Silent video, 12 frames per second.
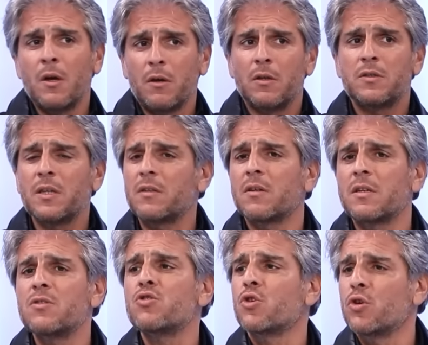et certains qui
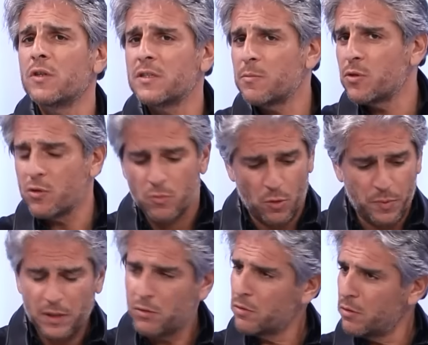ne se connaissent absolument pas,
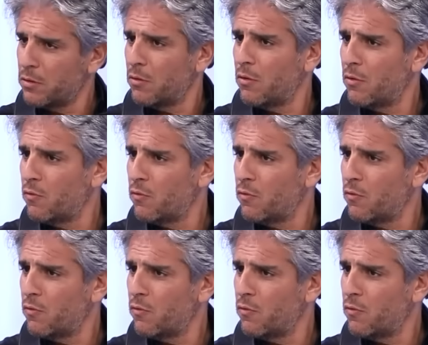donc euh, on,